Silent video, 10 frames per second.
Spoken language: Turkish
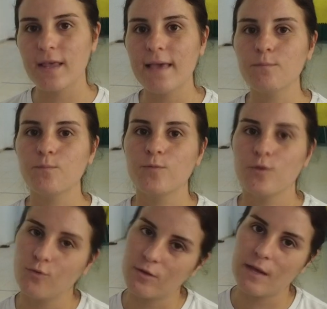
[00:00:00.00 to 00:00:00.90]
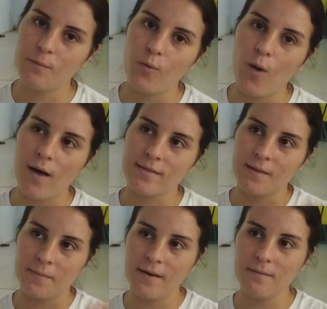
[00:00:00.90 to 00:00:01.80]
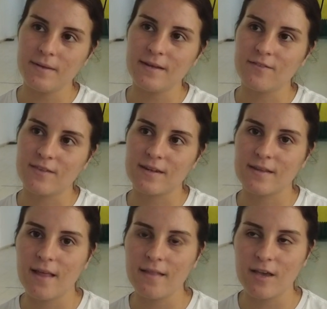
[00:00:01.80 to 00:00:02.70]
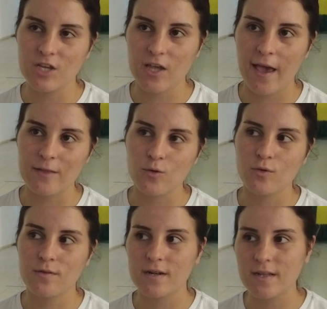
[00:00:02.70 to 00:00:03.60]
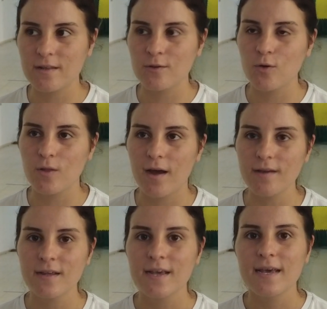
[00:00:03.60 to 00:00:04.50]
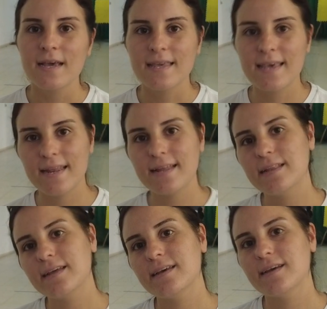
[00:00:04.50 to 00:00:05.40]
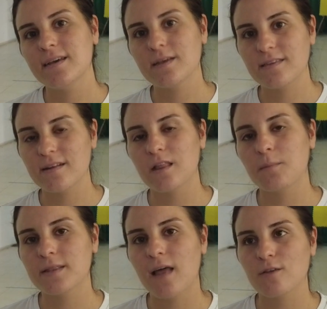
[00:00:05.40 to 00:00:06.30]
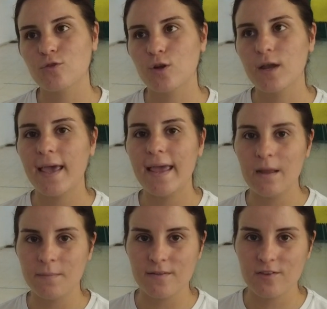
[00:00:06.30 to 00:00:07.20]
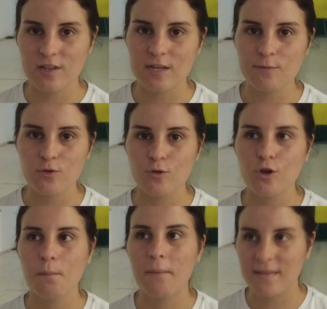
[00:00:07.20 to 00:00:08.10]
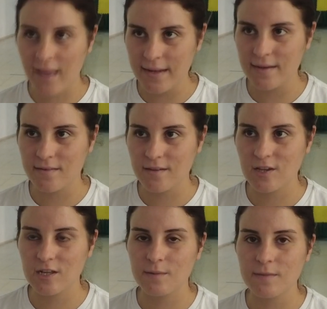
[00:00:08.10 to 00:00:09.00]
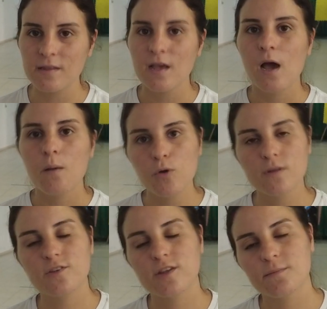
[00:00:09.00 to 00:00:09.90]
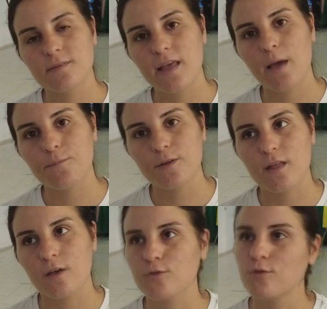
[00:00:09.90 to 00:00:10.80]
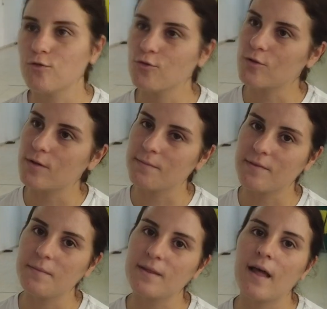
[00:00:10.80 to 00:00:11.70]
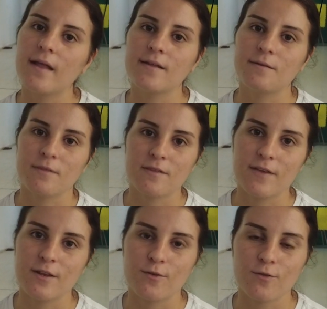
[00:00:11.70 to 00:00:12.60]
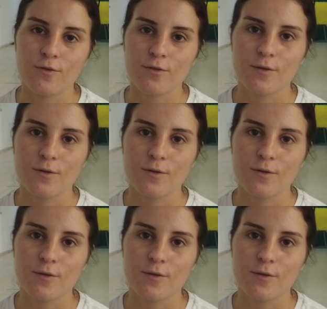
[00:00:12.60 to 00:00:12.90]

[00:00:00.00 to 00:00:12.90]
En yüksek puanlama birinci sıradan aşağıya doğru sıralanıyorlar. Gerekli e, sıralamadan sonra eleme atışlarımız oluyor, madalya atışlarımız. Bu atışlarımızı da yaptıktan sonra çocuklarımıza madalyalarımızı veriyoruz.